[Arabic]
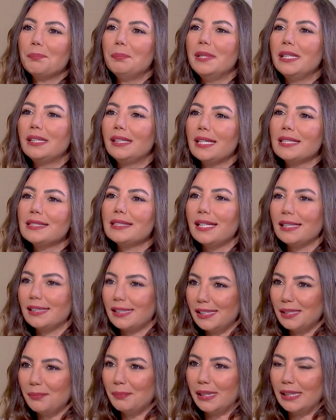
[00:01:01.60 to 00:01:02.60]
بكذا
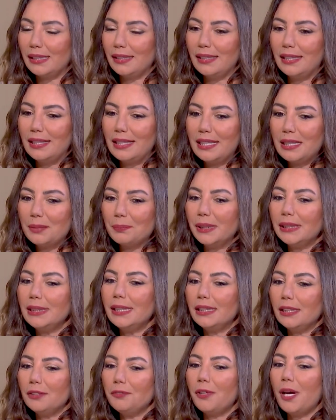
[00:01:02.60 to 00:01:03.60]
كلمه
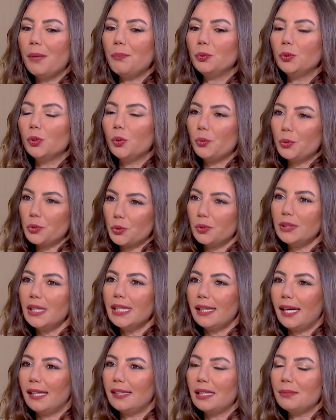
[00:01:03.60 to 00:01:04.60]
بقدر افهم انه
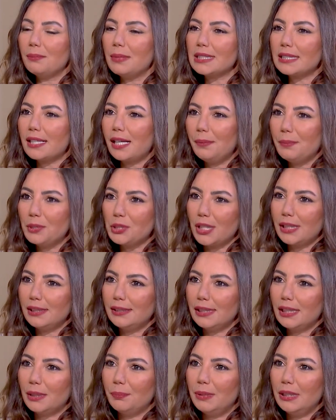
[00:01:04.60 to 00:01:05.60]
وجودك على المسرح بشكل
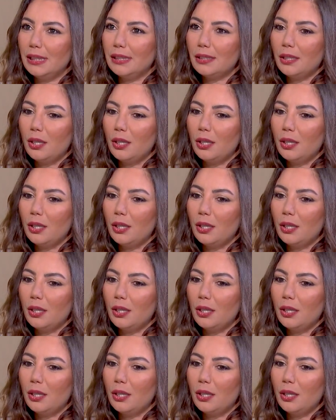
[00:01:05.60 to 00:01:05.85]
كبير